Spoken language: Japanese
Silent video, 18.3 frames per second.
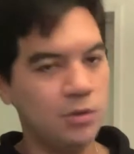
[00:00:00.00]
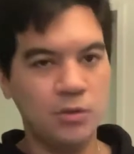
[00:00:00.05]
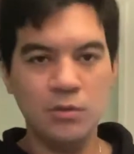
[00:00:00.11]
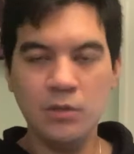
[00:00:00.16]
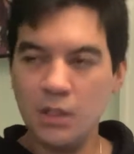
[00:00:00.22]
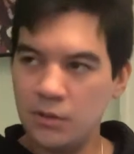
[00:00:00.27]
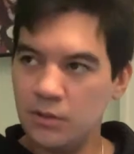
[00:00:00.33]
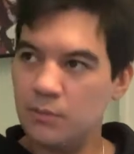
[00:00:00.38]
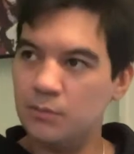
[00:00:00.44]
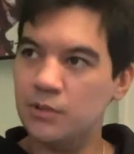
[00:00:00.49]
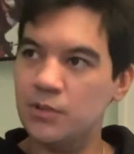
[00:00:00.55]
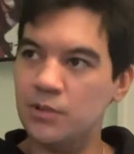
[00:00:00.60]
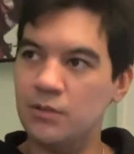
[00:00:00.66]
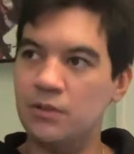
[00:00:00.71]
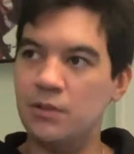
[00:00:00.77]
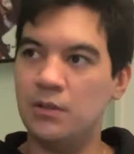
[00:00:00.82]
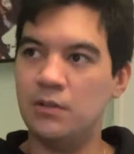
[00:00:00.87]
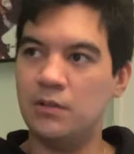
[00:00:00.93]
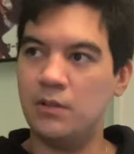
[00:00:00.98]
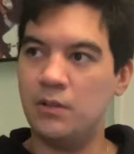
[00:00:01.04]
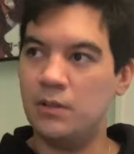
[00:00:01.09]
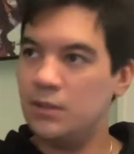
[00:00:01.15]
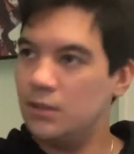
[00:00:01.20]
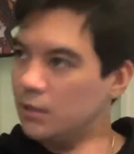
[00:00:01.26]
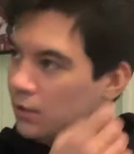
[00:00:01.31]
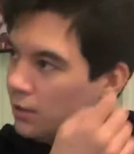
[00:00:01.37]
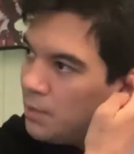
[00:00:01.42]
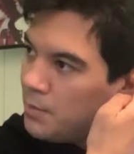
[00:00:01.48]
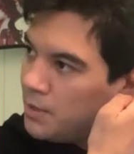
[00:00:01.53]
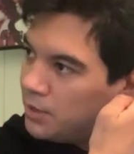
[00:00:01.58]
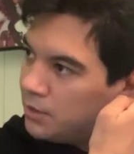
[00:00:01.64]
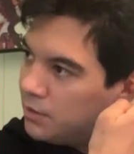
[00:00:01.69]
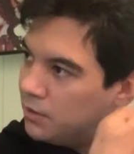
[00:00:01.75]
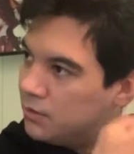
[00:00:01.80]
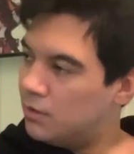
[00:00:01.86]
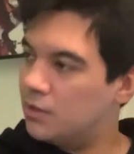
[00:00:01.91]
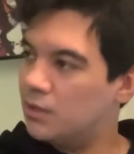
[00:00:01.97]
少なくともっていうかなんか、せめ
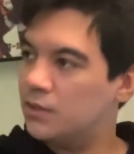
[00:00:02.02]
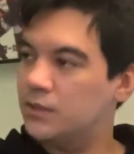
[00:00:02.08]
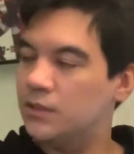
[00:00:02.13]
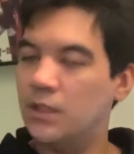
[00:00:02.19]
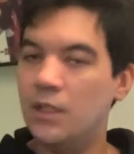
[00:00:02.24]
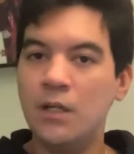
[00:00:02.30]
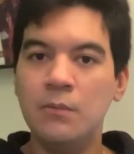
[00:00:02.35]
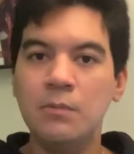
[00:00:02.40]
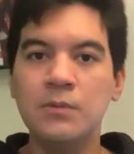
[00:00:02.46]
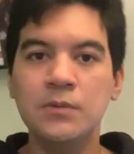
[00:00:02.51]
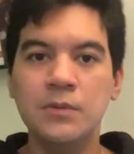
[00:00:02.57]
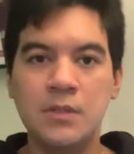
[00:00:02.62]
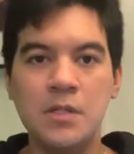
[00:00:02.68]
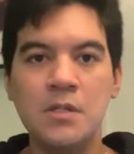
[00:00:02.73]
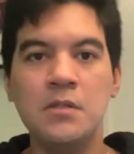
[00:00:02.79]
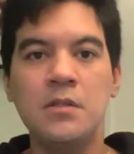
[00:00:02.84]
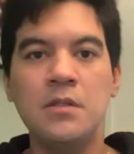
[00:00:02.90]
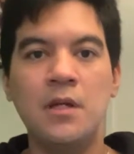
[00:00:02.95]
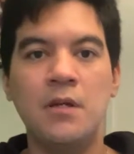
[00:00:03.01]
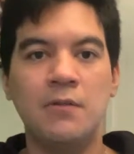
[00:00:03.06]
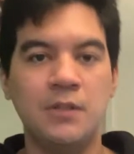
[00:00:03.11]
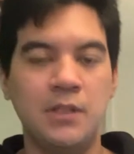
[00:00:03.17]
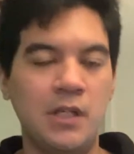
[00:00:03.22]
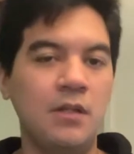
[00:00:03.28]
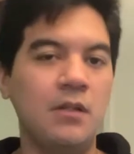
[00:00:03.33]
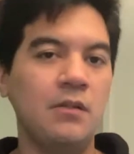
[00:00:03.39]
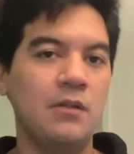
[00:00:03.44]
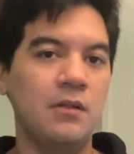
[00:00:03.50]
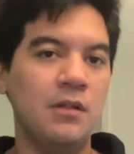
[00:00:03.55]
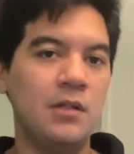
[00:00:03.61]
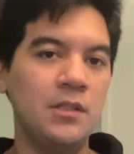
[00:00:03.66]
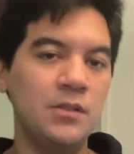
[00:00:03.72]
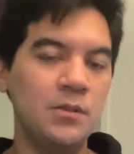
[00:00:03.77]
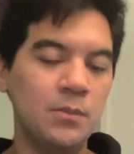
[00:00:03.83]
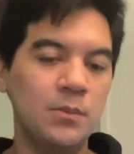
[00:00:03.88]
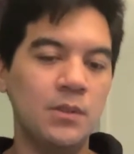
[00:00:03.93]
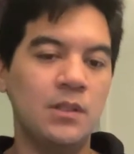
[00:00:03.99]
てなんかザーボンさんぐらいはね、あ
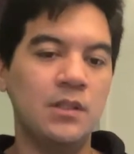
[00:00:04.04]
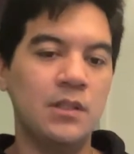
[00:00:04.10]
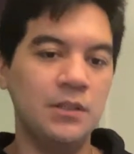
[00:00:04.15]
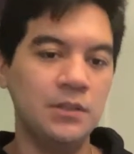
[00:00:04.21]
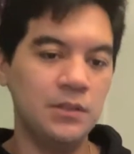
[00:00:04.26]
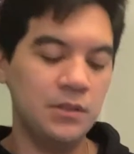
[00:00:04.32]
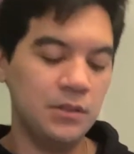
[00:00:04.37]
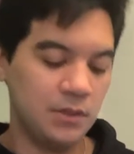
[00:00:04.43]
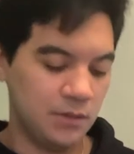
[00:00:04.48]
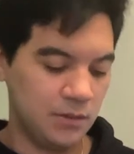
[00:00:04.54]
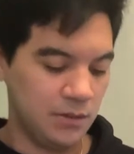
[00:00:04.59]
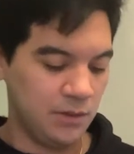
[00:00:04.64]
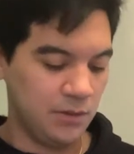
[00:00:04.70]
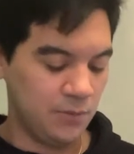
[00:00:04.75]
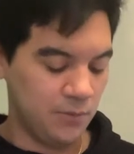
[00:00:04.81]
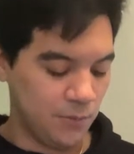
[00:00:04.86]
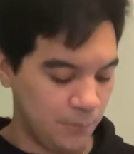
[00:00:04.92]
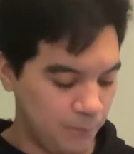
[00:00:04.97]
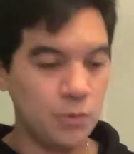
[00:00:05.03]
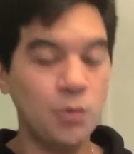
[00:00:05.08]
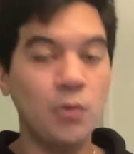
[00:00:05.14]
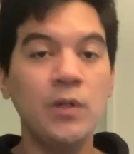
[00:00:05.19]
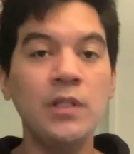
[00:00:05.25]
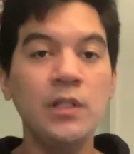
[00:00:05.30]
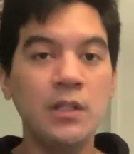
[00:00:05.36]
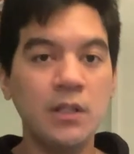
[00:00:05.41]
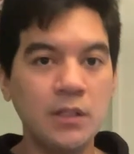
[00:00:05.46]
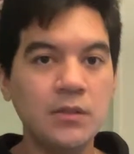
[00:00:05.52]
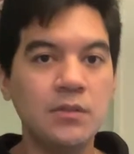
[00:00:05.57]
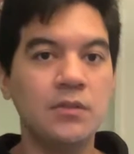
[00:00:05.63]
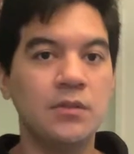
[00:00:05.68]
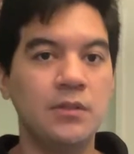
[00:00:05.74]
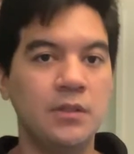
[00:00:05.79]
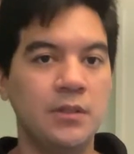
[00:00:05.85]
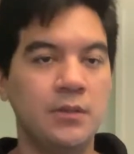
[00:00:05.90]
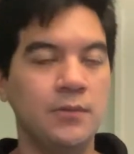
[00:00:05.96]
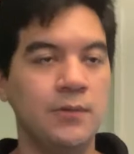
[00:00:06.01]
りそうな感じだったけど、それに勝つっ
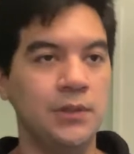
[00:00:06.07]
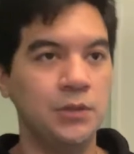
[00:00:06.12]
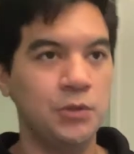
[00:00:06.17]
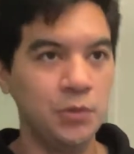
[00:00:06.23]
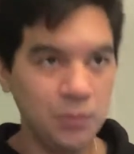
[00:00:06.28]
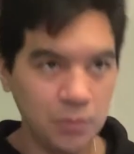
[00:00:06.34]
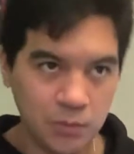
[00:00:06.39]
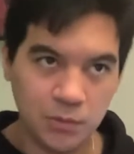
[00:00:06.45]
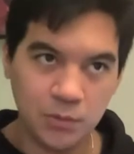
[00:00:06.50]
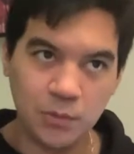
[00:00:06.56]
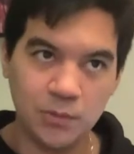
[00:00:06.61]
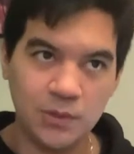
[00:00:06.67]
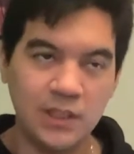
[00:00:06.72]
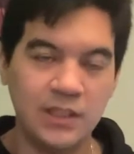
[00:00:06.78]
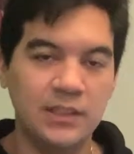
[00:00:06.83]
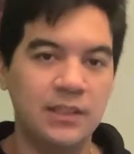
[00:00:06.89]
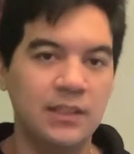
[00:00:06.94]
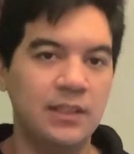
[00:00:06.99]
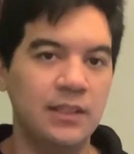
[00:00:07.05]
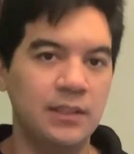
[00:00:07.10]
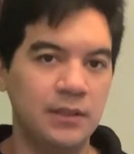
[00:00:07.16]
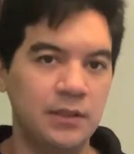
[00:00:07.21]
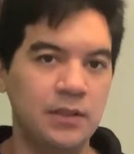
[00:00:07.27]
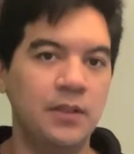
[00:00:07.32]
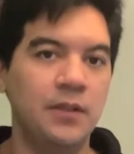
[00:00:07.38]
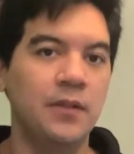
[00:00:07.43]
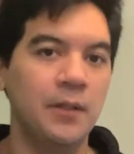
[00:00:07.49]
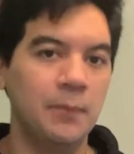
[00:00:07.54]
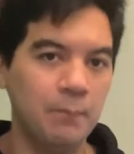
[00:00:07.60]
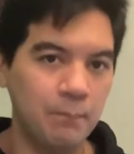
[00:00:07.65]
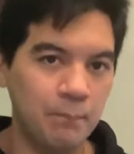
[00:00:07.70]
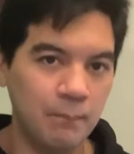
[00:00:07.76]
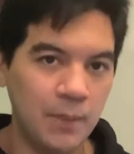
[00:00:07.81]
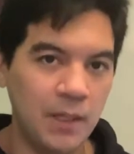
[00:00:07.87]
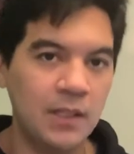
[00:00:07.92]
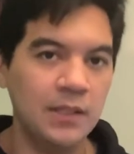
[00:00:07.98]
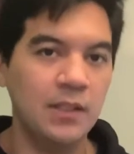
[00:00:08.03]
ていうのはちょっとおかしな話なんだよね、
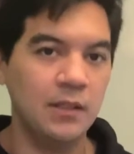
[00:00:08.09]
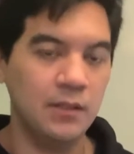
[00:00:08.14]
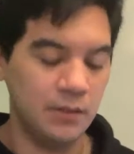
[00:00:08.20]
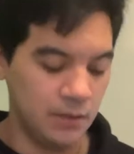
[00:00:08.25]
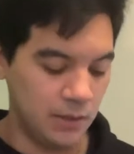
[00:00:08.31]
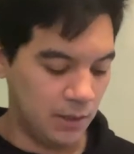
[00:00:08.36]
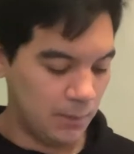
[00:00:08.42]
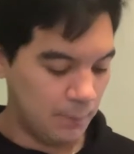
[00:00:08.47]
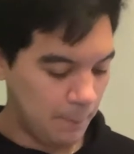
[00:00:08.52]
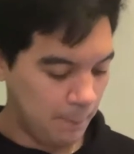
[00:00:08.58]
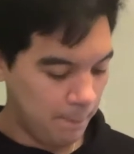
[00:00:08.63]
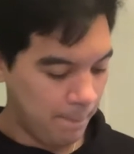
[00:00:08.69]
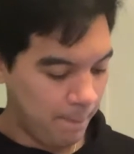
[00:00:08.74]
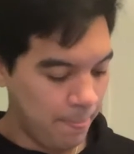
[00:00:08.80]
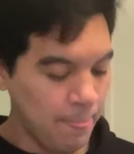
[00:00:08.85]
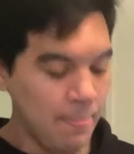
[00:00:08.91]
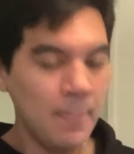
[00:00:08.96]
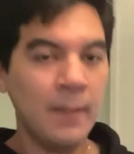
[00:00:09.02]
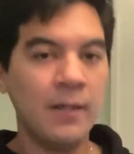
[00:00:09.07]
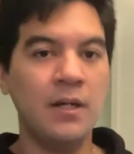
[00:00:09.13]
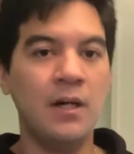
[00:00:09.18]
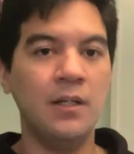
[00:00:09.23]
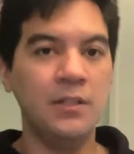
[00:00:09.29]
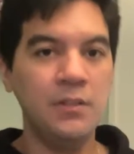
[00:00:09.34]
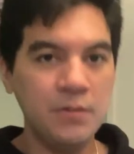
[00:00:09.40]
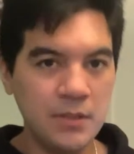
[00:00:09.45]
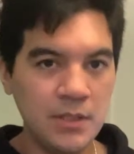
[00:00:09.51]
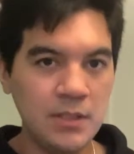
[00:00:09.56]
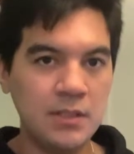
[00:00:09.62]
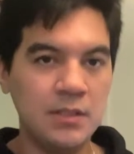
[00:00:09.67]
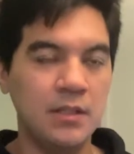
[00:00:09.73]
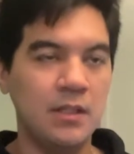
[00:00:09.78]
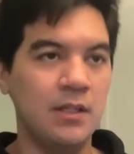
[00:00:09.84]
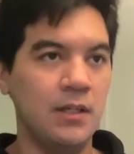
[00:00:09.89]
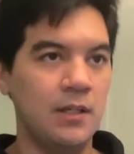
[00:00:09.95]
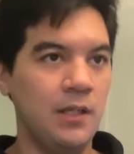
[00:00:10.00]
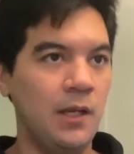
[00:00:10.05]
バーダックが。下級戦士
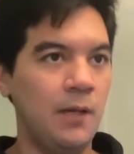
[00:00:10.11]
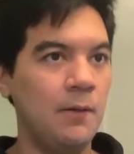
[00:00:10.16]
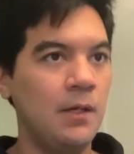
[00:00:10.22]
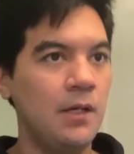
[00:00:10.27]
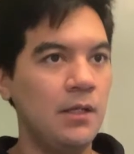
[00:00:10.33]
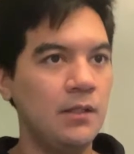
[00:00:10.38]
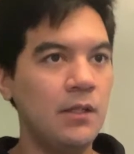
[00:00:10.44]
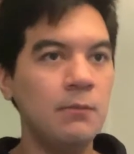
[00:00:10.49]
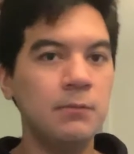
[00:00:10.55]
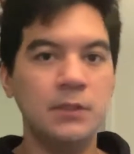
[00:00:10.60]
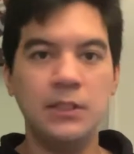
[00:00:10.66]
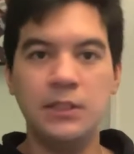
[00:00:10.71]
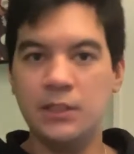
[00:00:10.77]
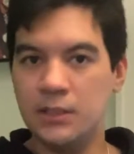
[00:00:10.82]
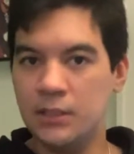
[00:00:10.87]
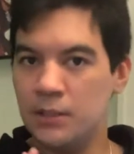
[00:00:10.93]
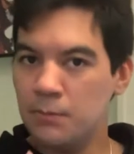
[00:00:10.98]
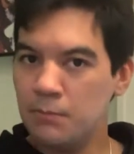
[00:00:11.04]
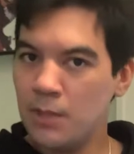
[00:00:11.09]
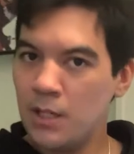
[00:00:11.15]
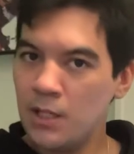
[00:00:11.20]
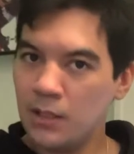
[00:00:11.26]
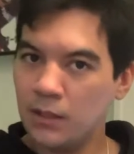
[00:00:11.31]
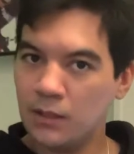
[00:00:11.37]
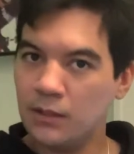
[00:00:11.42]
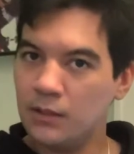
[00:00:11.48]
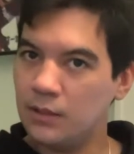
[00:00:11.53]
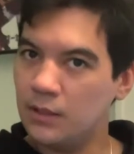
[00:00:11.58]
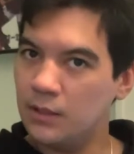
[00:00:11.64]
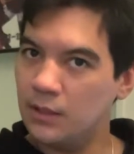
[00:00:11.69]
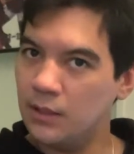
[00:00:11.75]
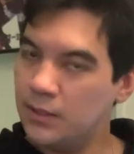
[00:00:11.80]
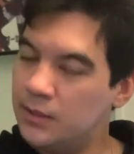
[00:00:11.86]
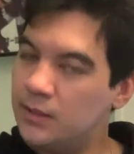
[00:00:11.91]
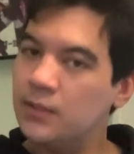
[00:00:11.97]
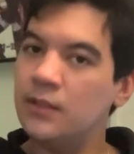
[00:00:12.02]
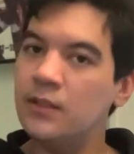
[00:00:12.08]
だからね、多分1万、1